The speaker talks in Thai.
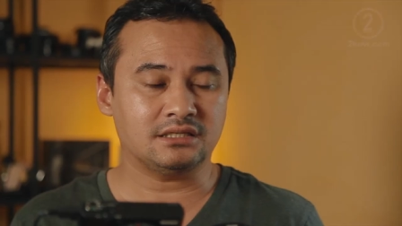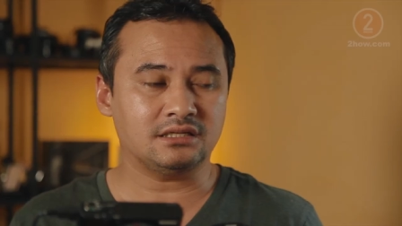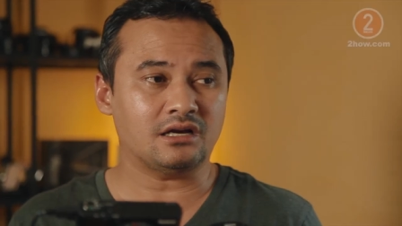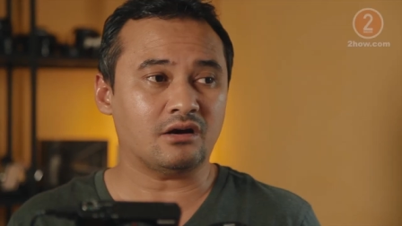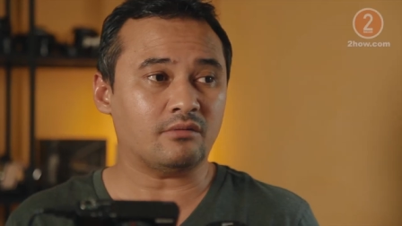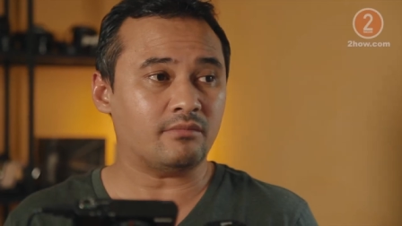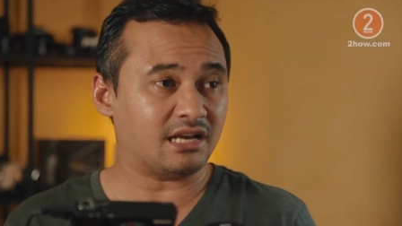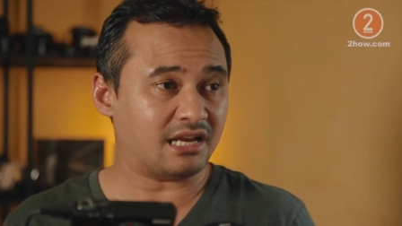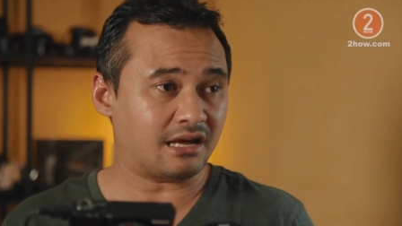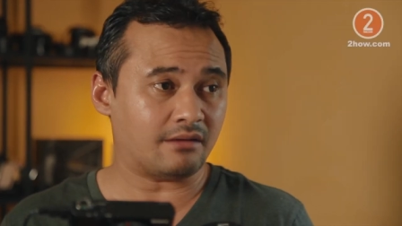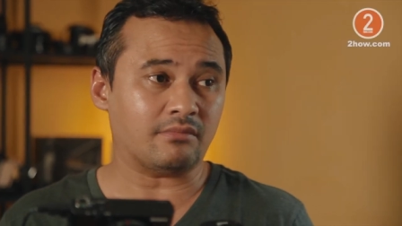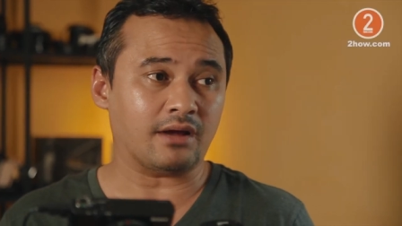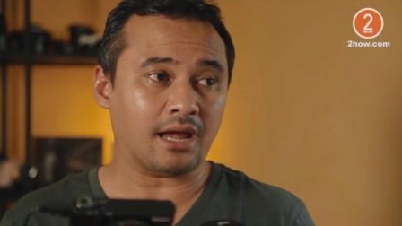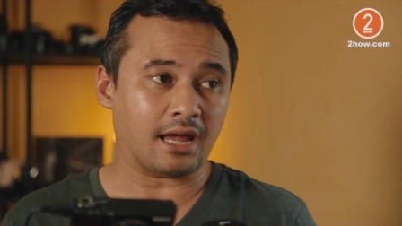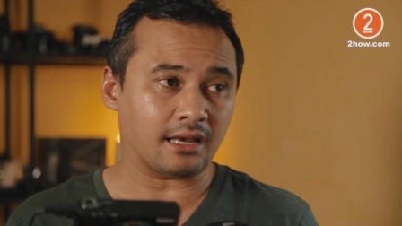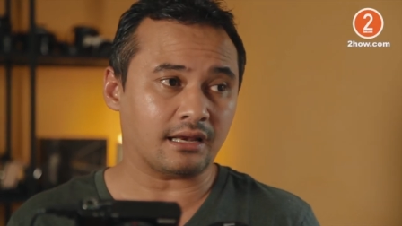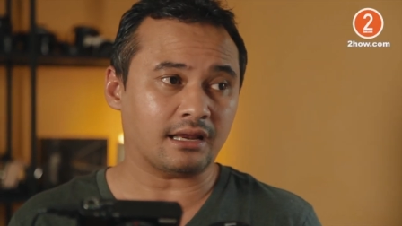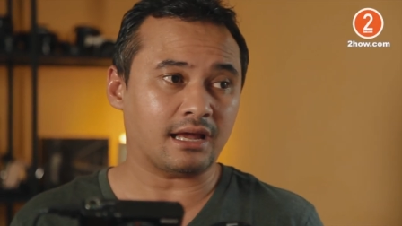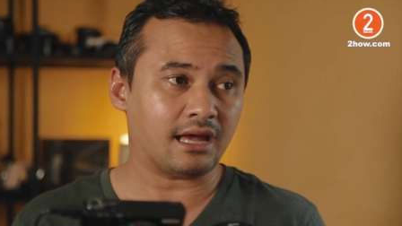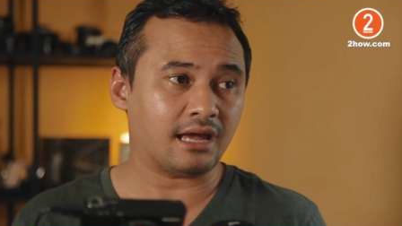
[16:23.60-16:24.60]
ซึ่งเอามาทำงา
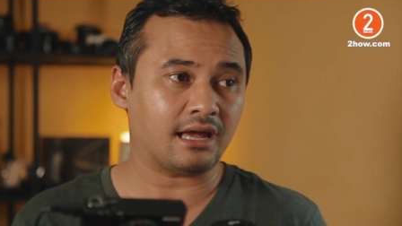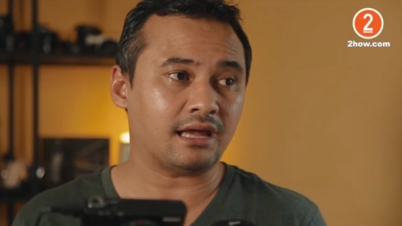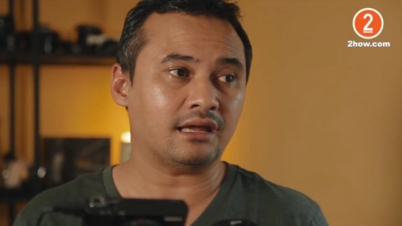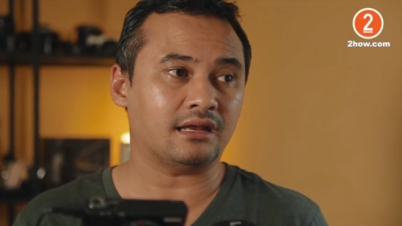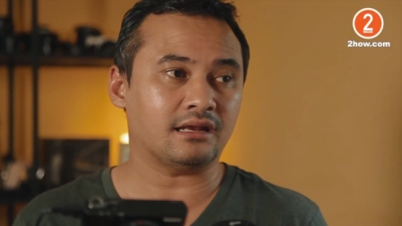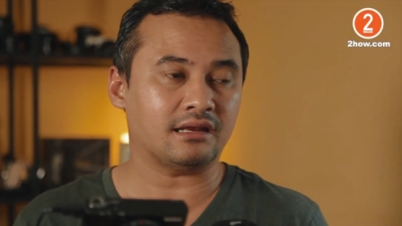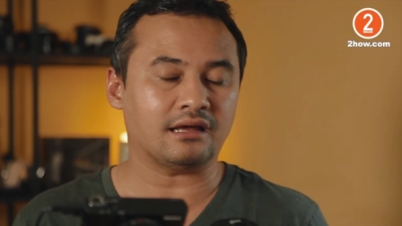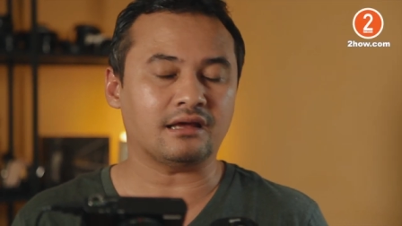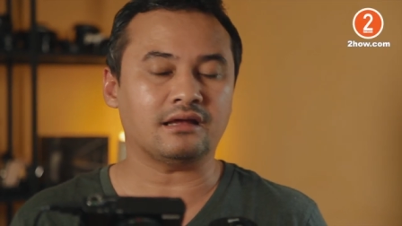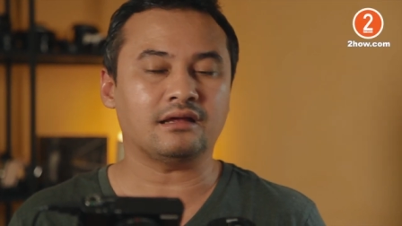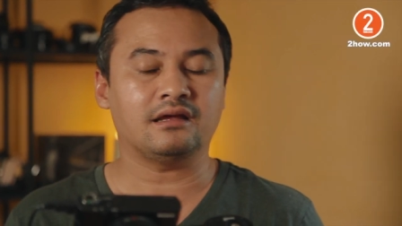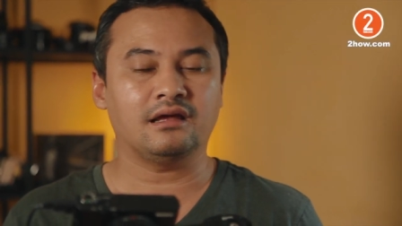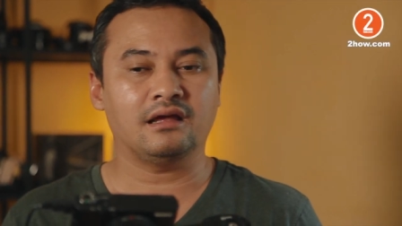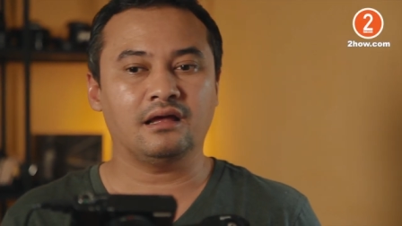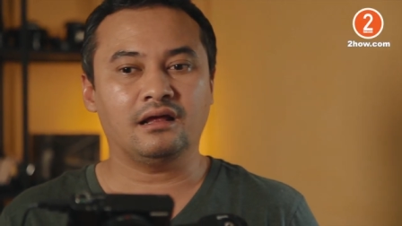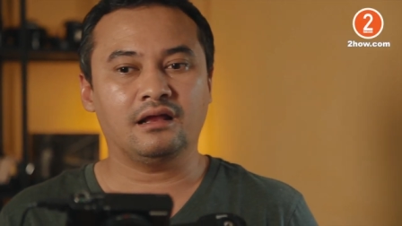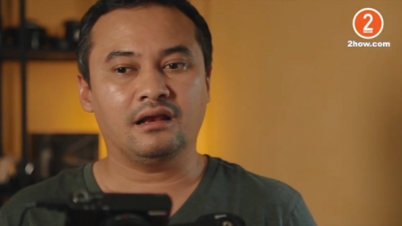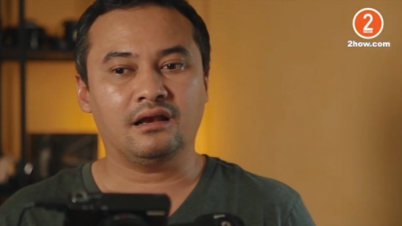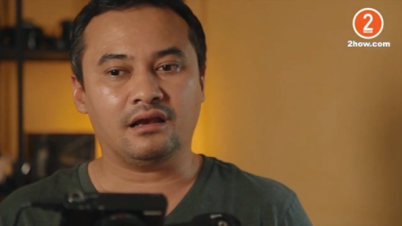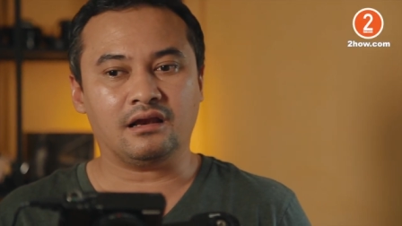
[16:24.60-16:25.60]
นง่ายนะ
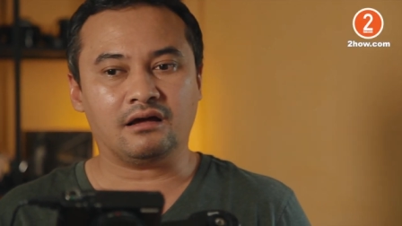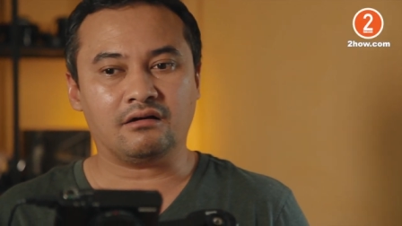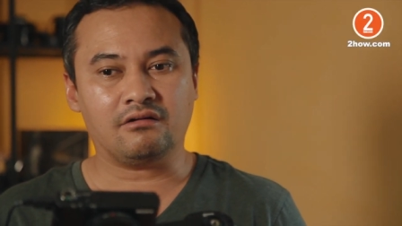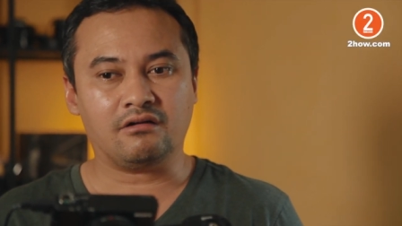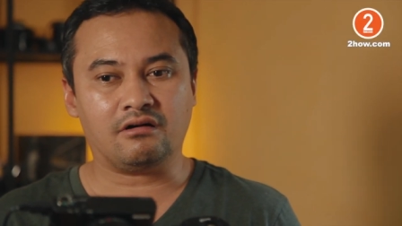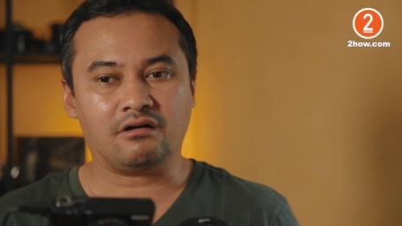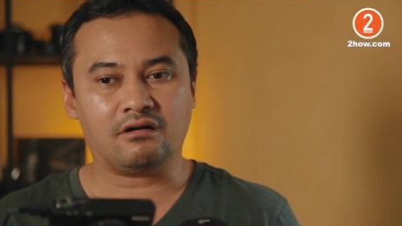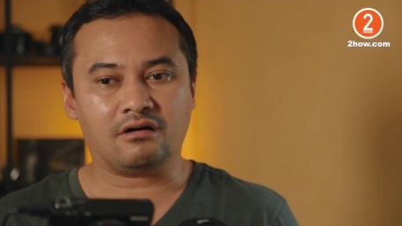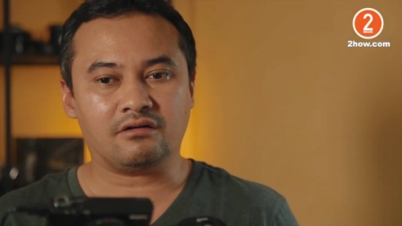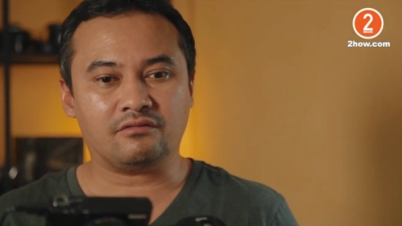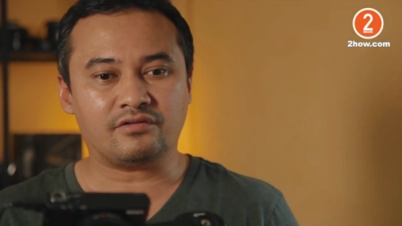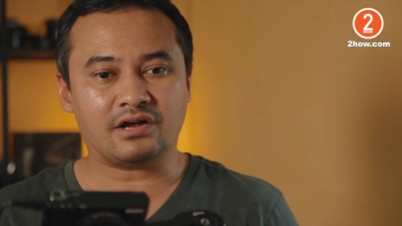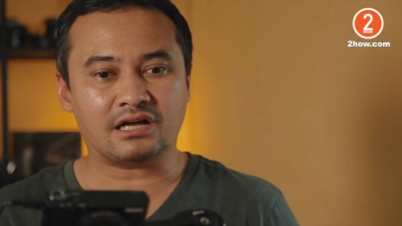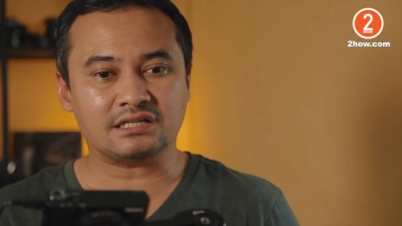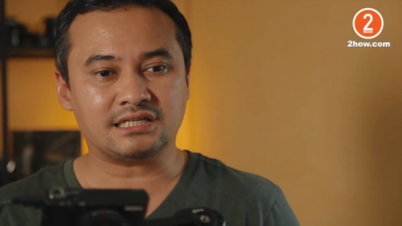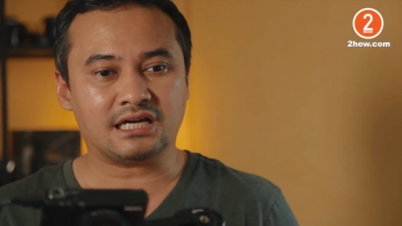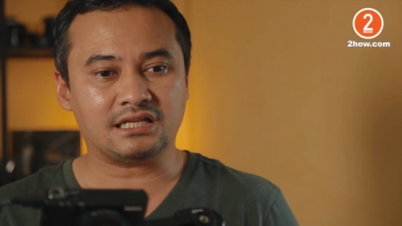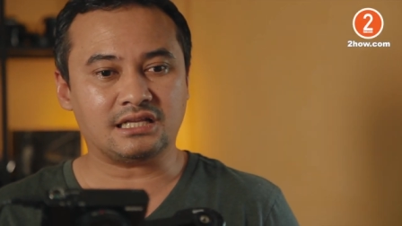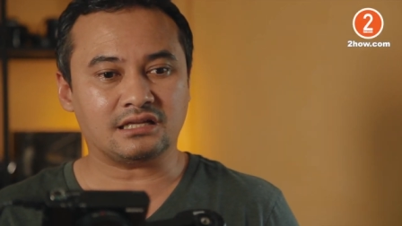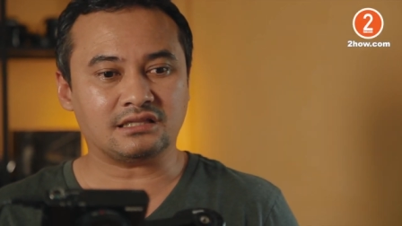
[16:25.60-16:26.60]
แล้วก็ฟังก์
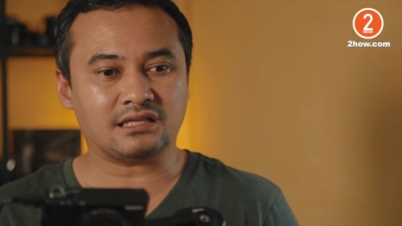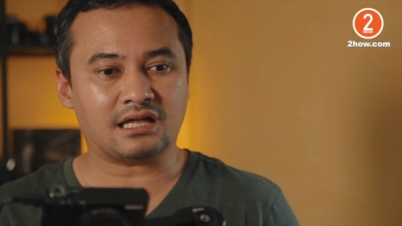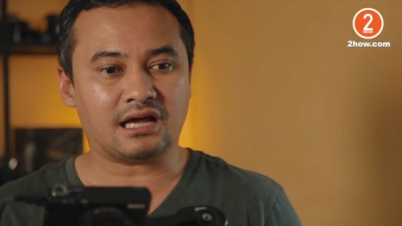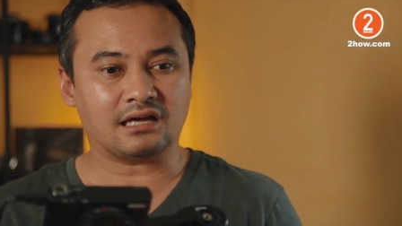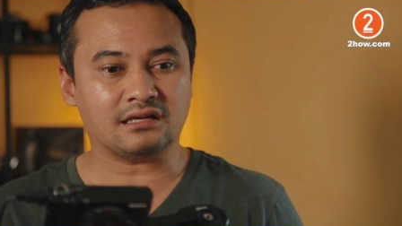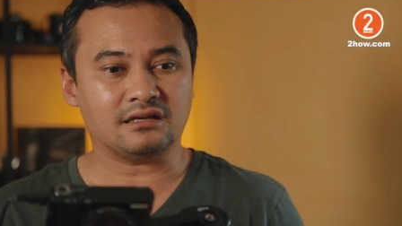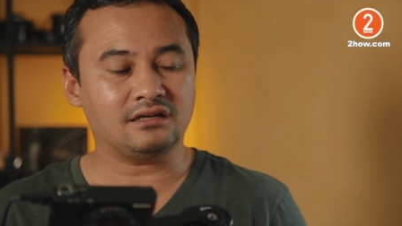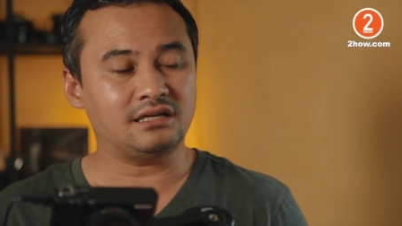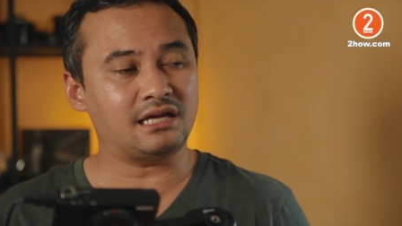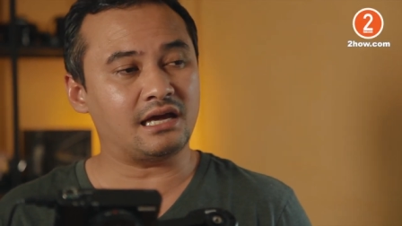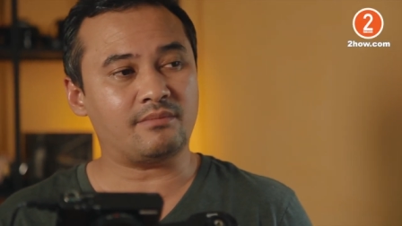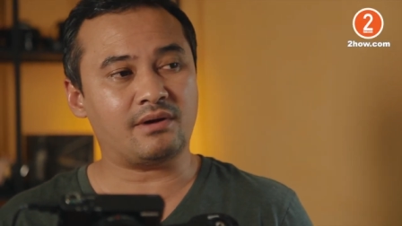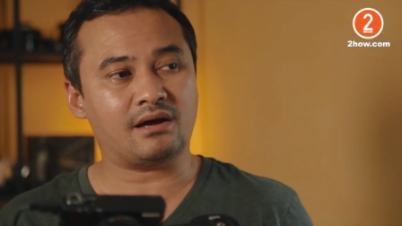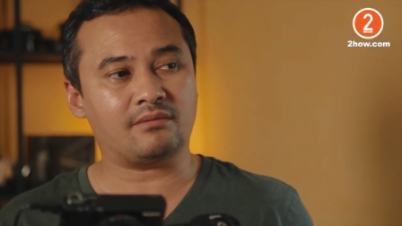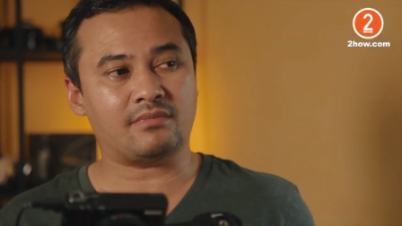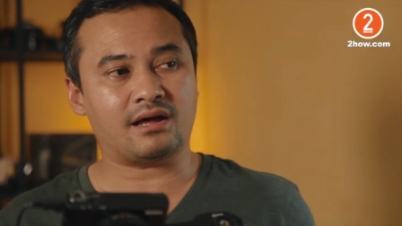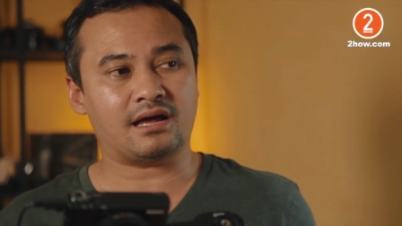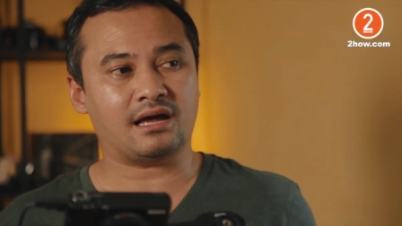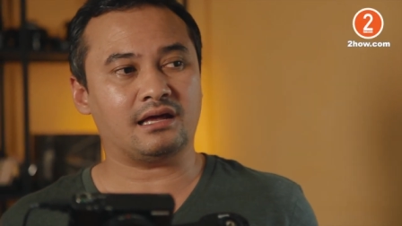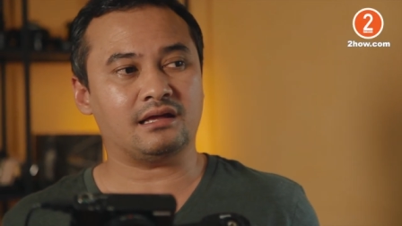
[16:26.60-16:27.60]
ชันต่างๆ เยอะแยะมาก
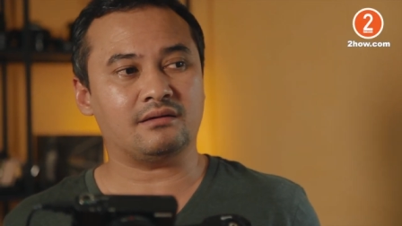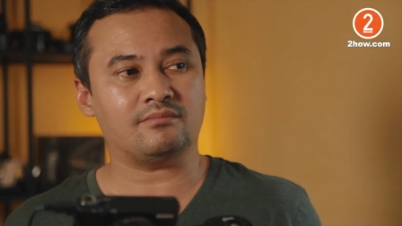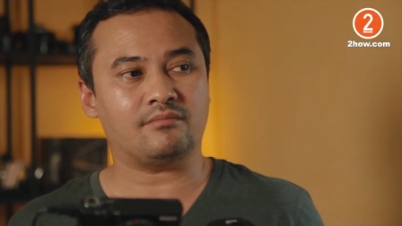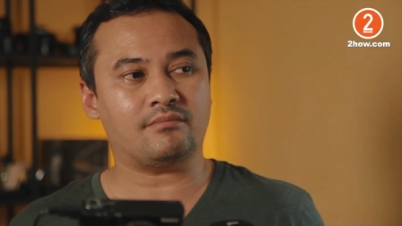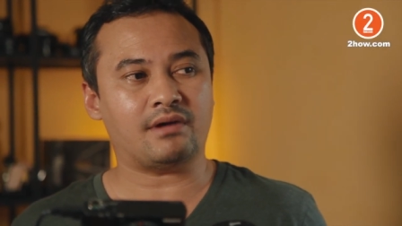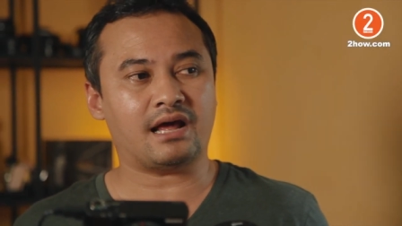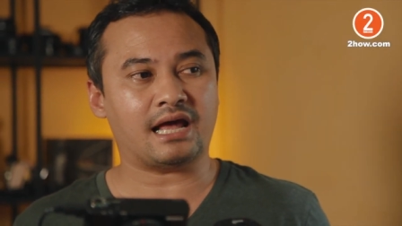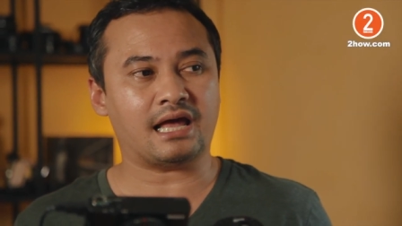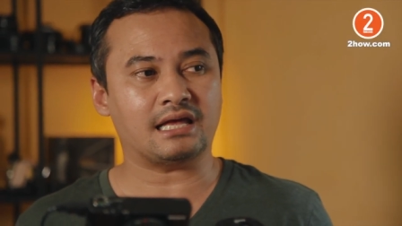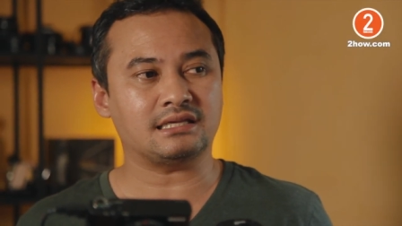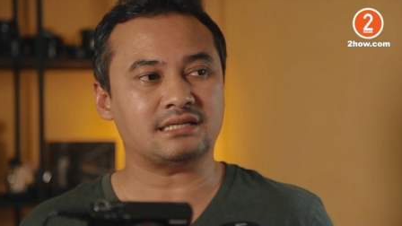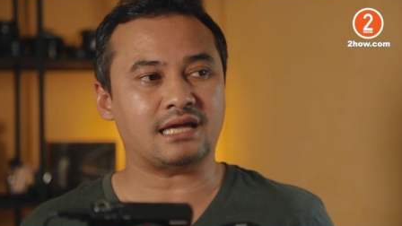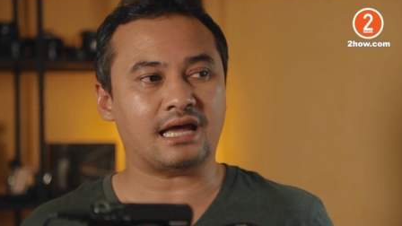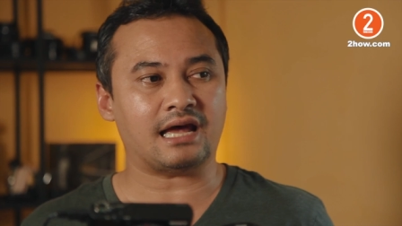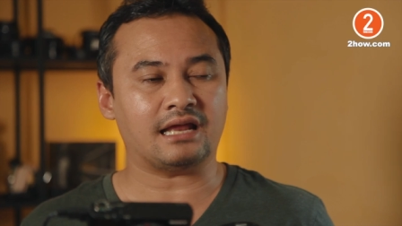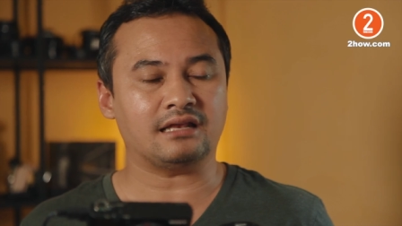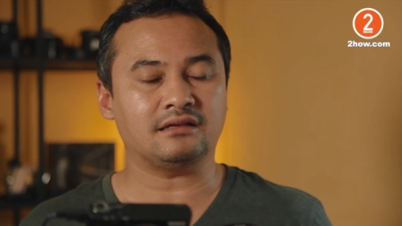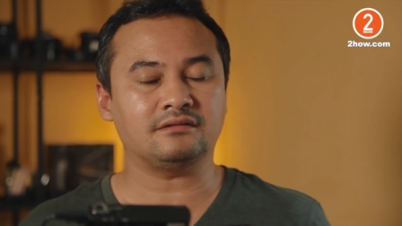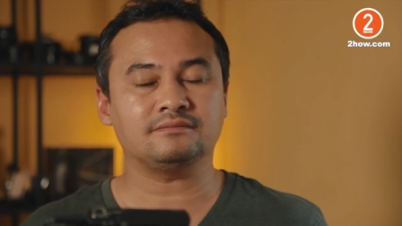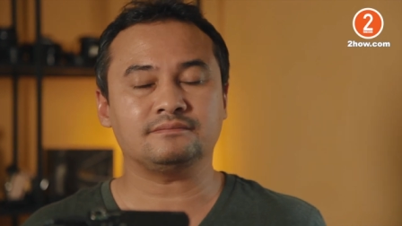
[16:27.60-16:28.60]
มาย มหาศา
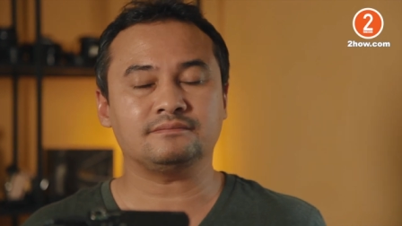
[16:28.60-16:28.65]
ล